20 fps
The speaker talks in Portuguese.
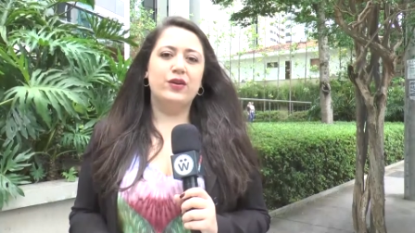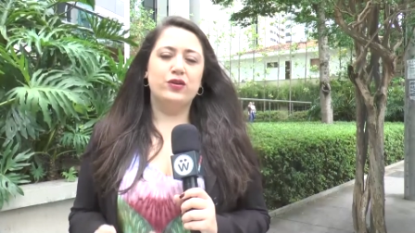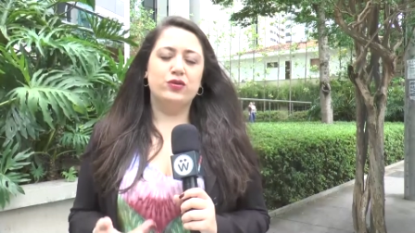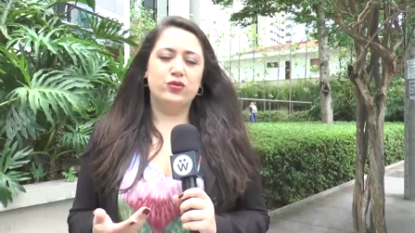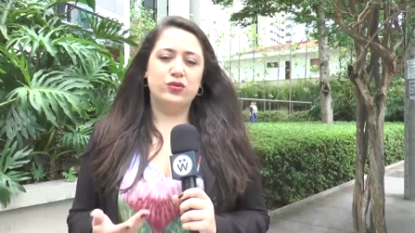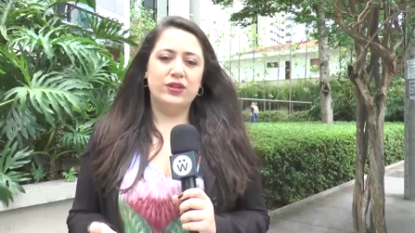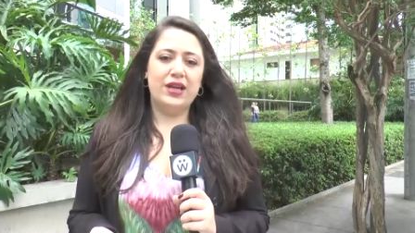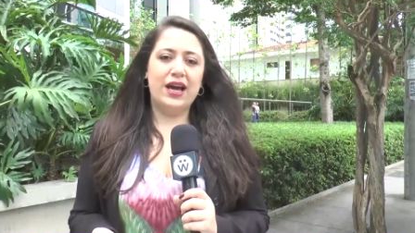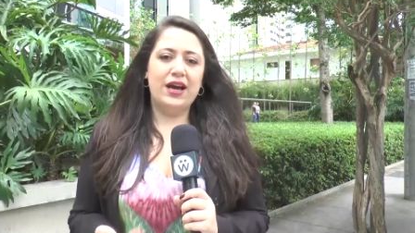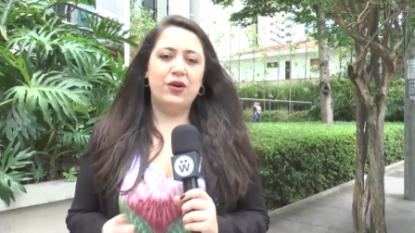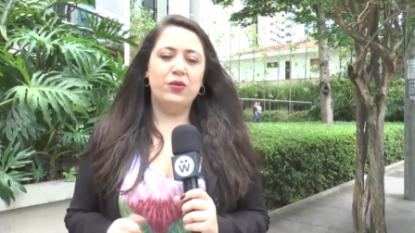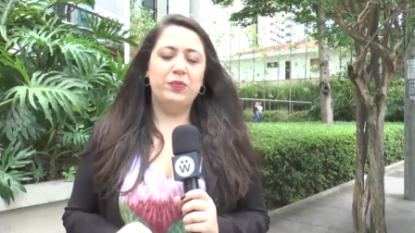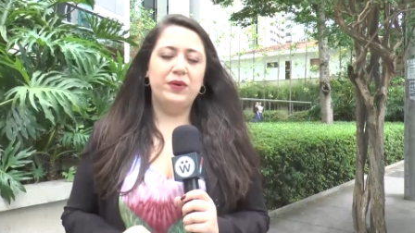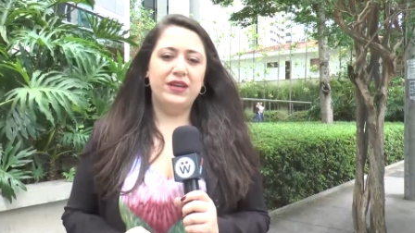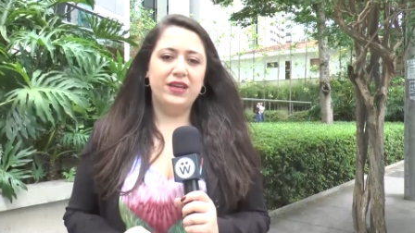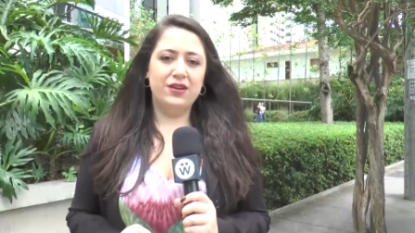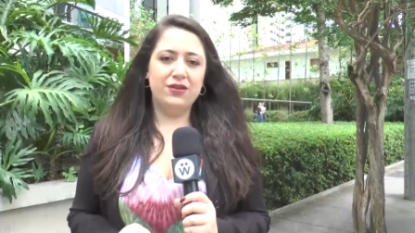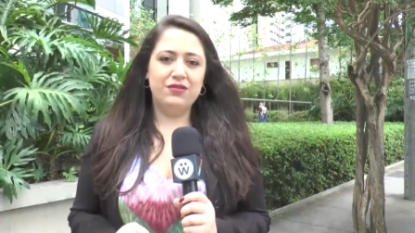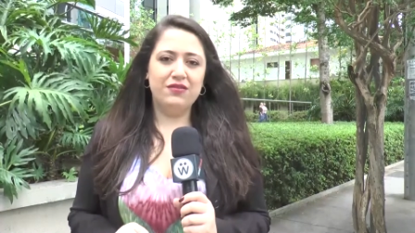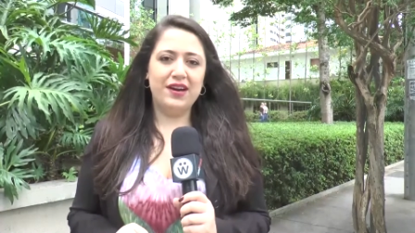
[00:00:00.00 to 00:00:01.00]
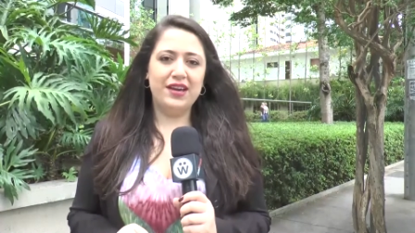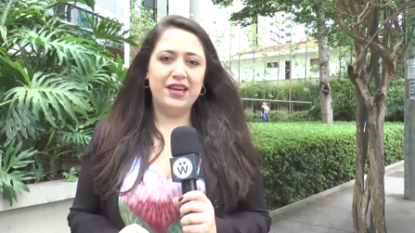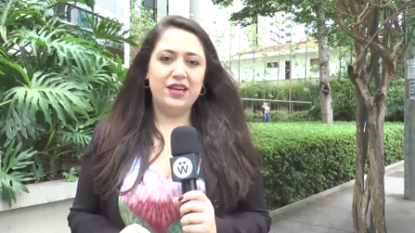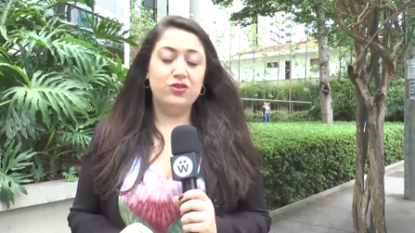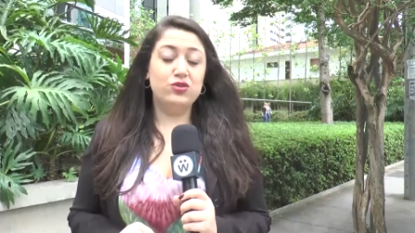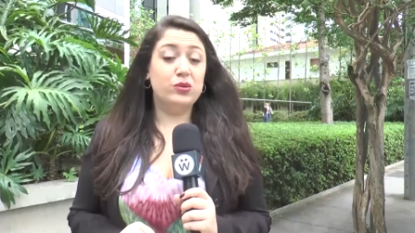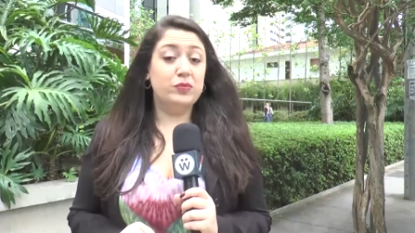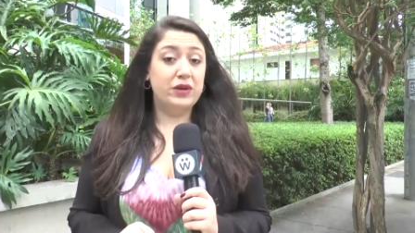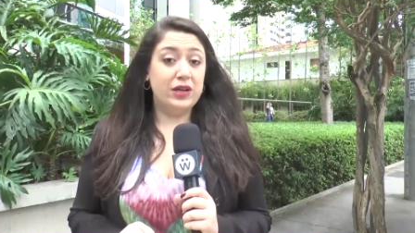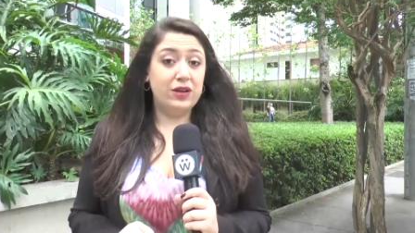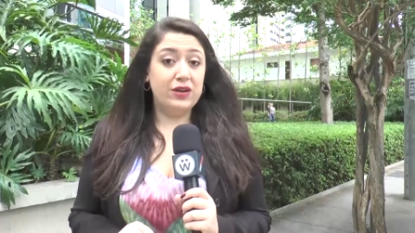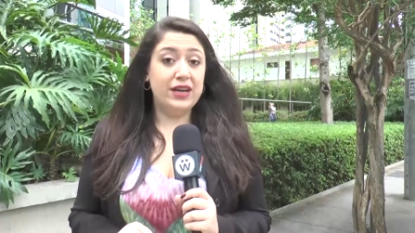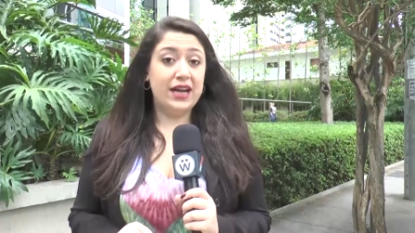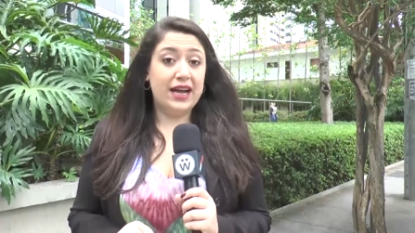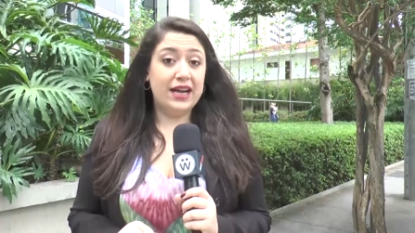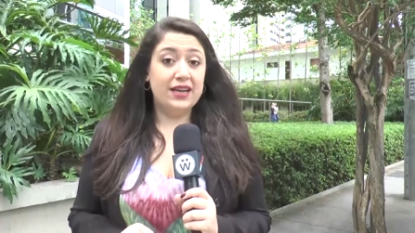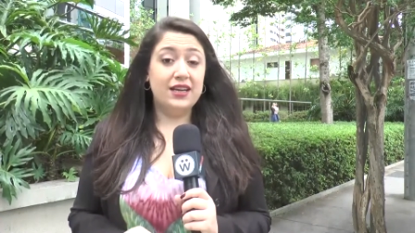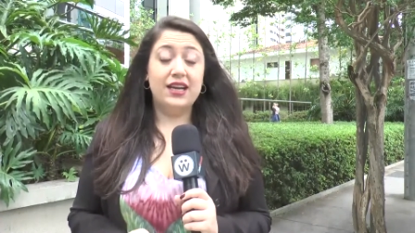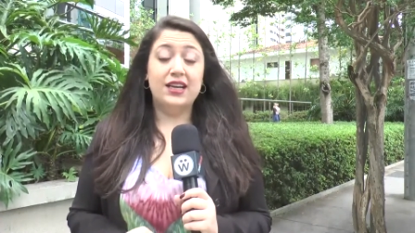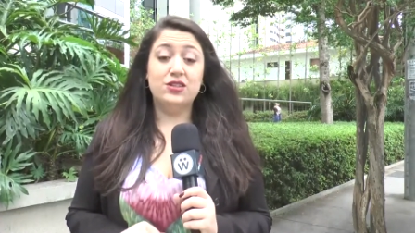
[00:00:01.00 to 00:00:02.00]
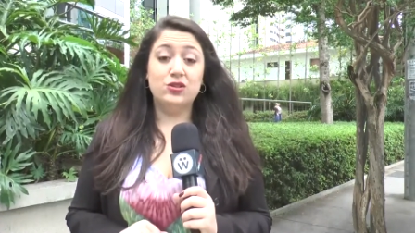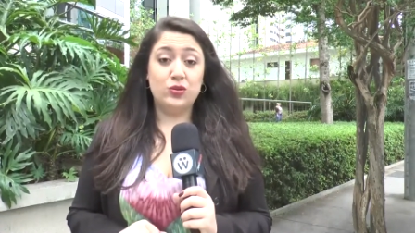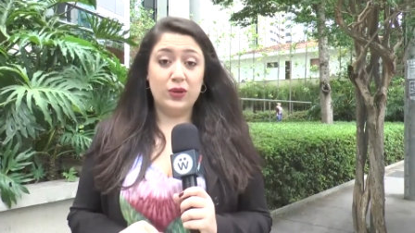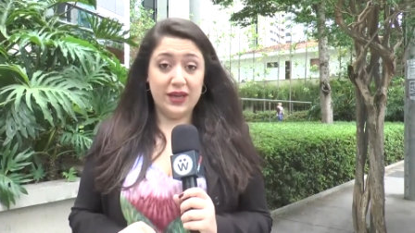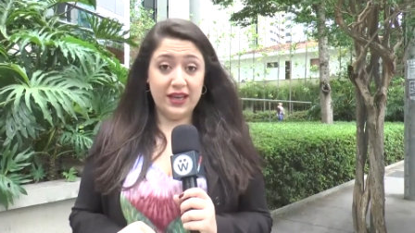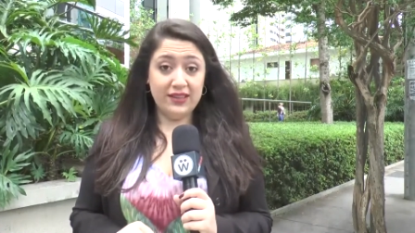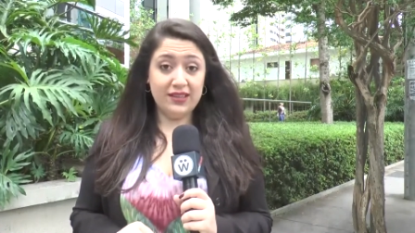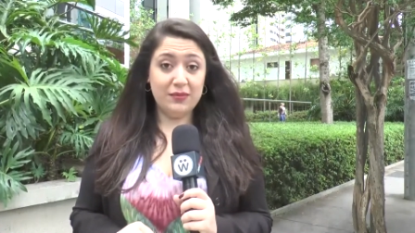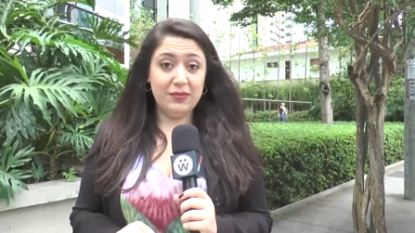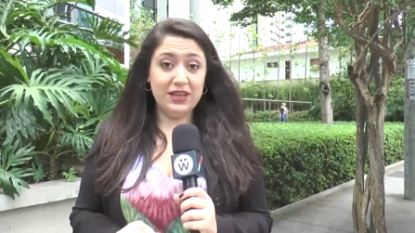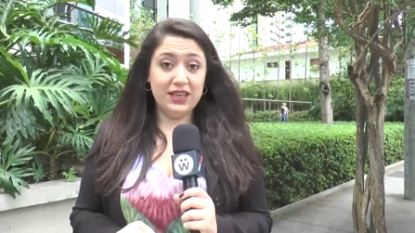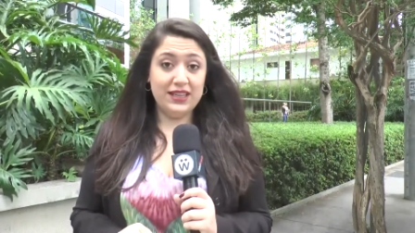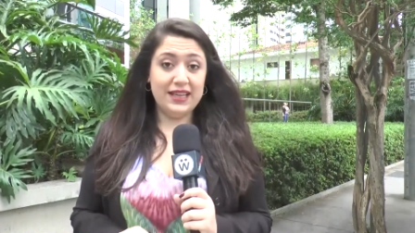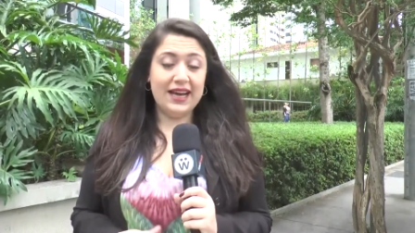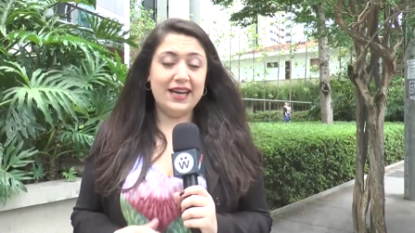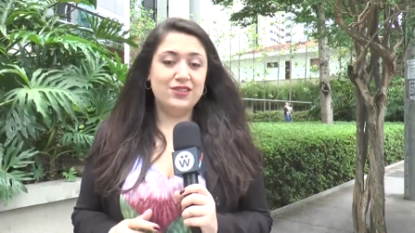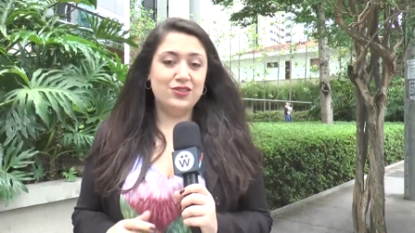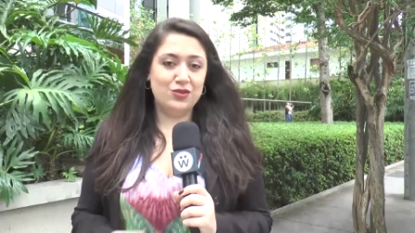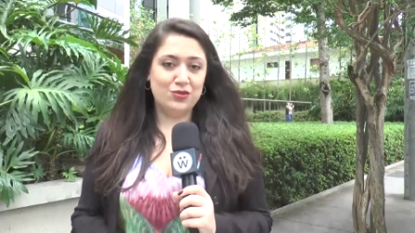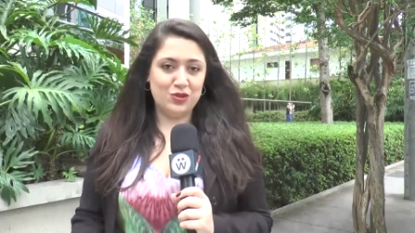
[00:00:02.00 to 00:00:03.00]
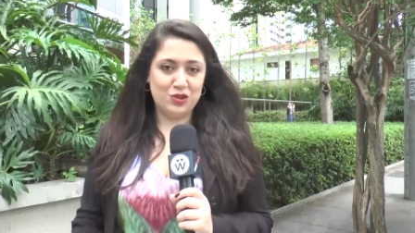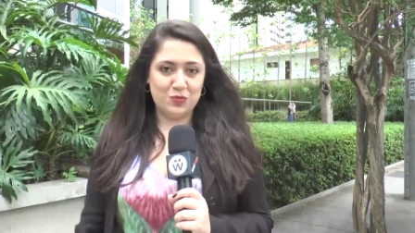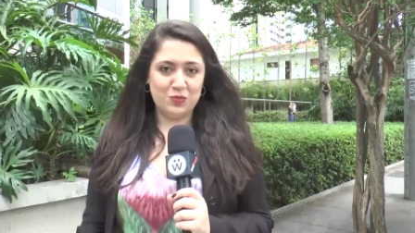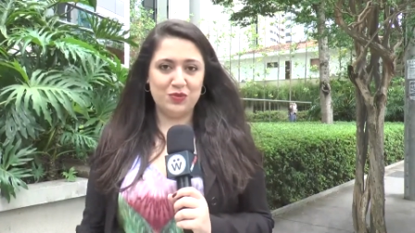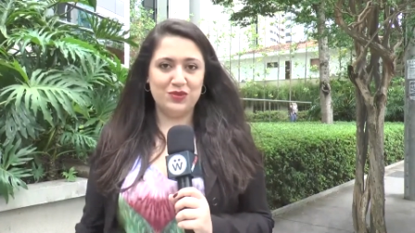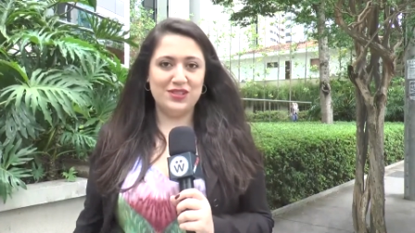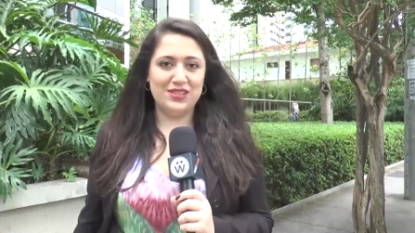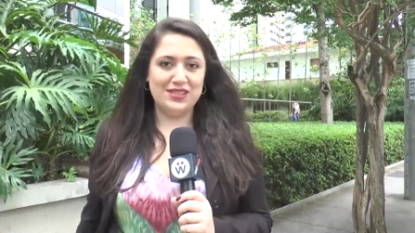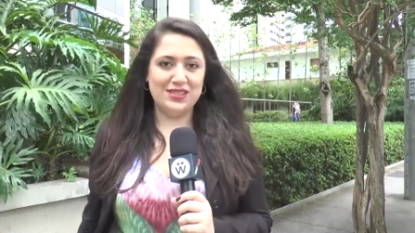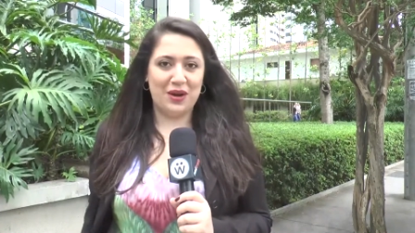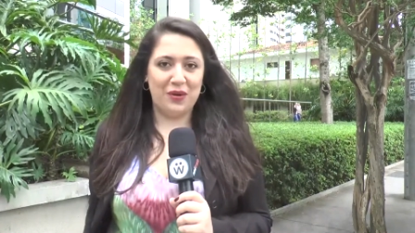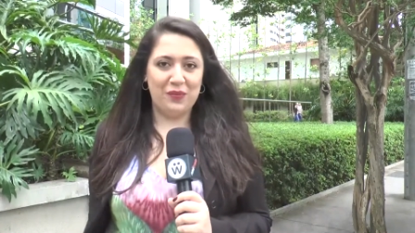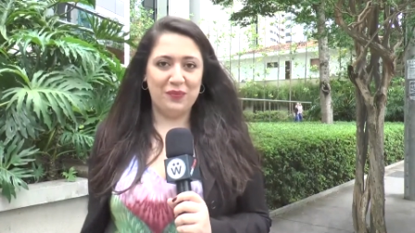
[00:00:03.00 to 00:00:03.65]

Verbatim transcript: ajudar o pequeno varejo a melhorar a sua rentabilidade e sua exposição.